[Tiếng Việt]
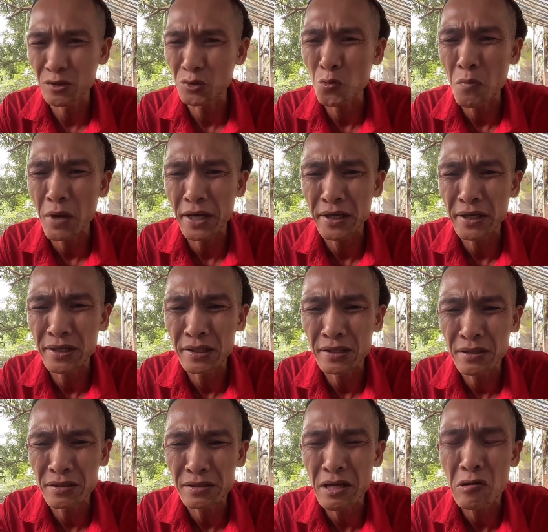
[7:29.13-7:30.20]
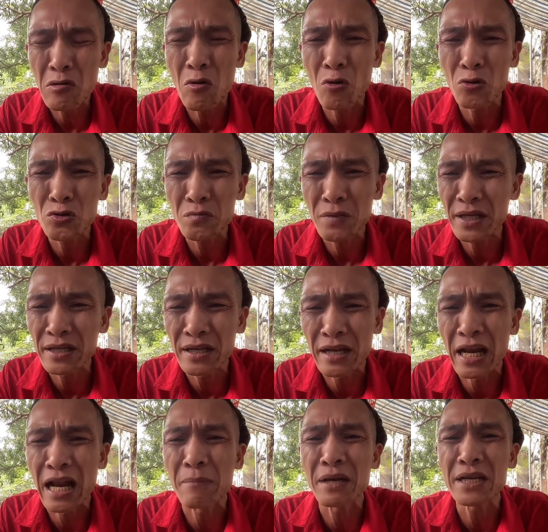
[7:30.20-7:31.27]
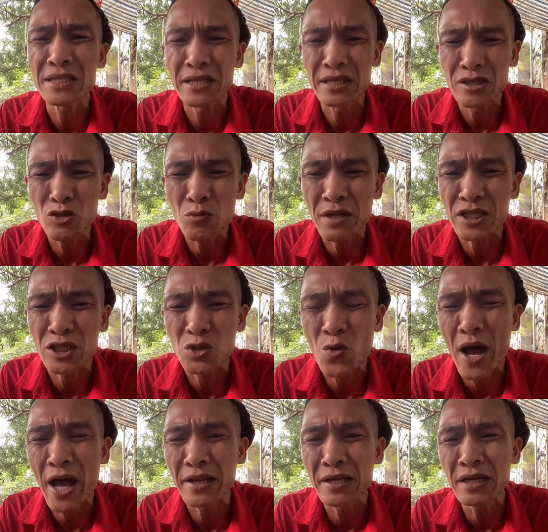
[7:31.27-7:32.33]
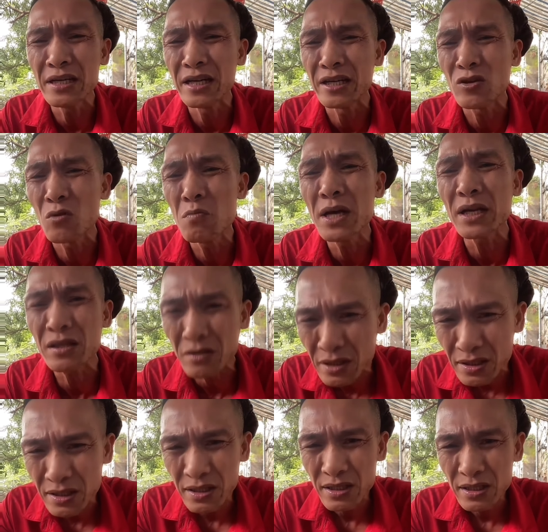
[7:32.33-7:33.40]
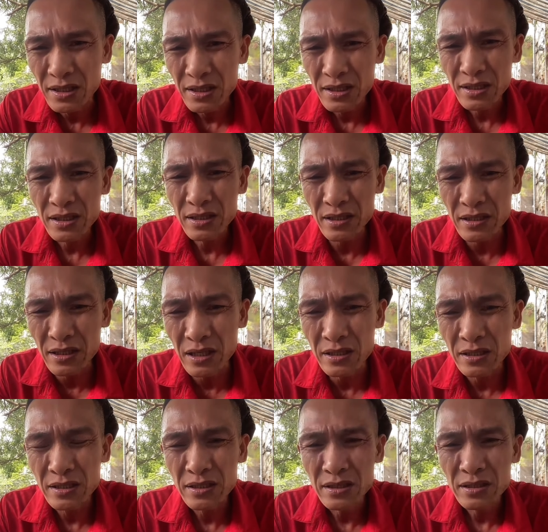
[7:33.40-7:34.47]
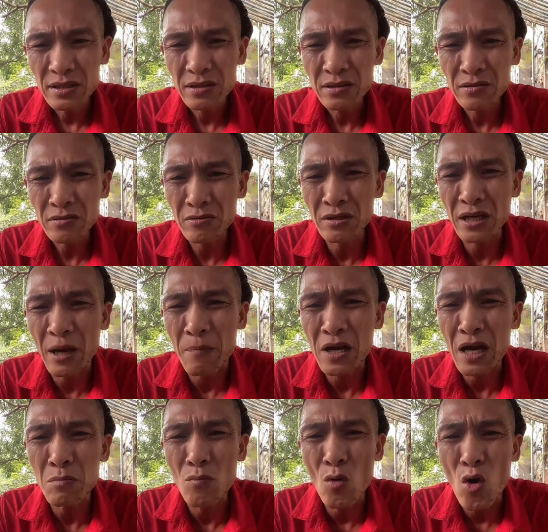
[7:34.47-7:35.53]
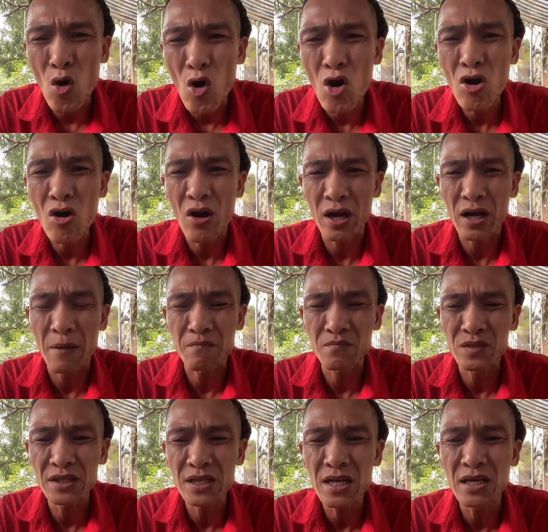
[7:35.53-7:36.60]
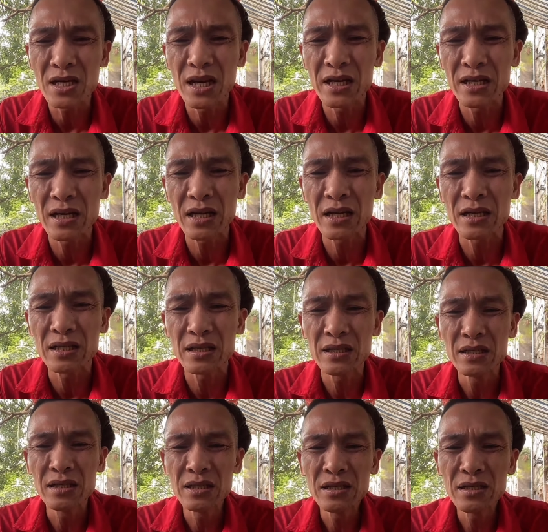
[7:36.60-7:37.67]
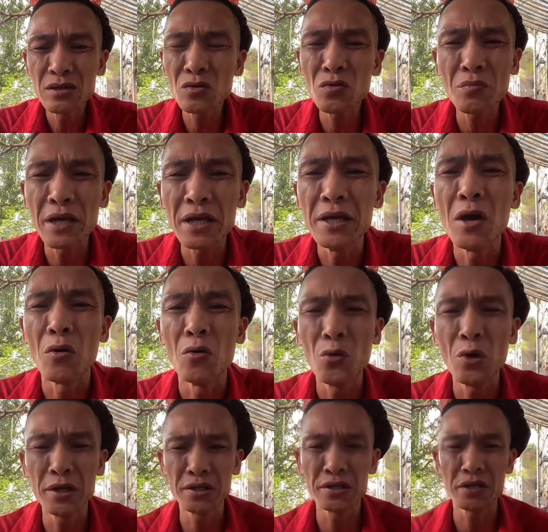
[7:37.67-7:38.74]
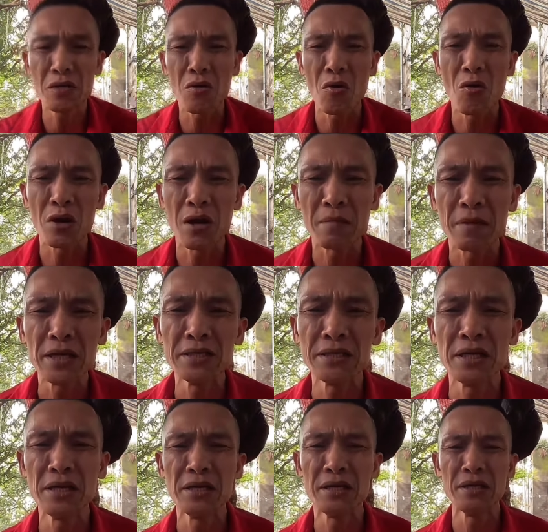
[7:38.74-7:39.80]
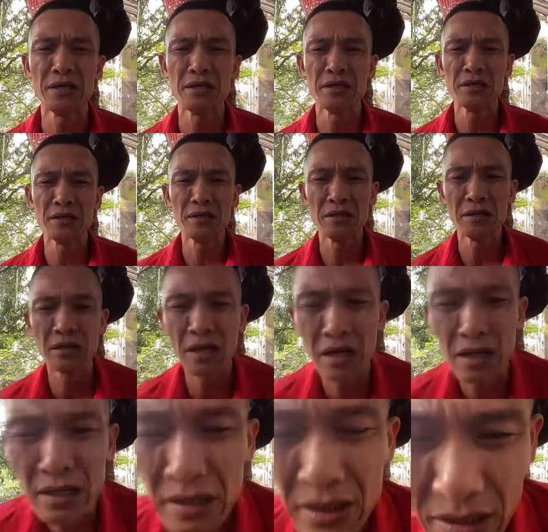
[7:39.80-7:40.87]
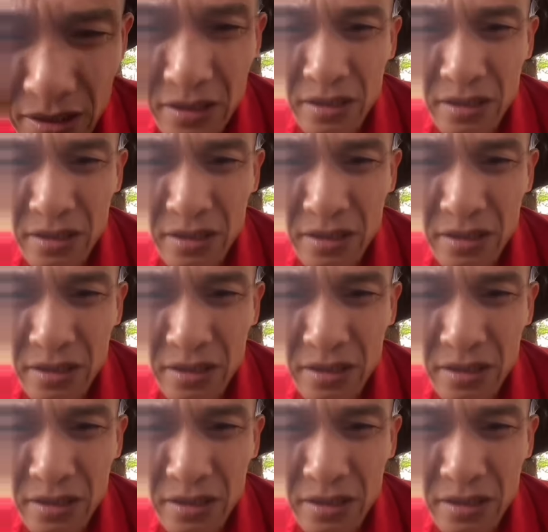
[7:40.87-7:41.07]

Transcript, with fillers: vì chúng mày giang hồ chúng mày để làm cái gì chúng mày chỉ dọa những người không biết thôi thấy chưa còn gặp các bố hoặc gặp những cái người nghe, nhưng mày hiểu luôn giang hồ làm cái gì thế chứ?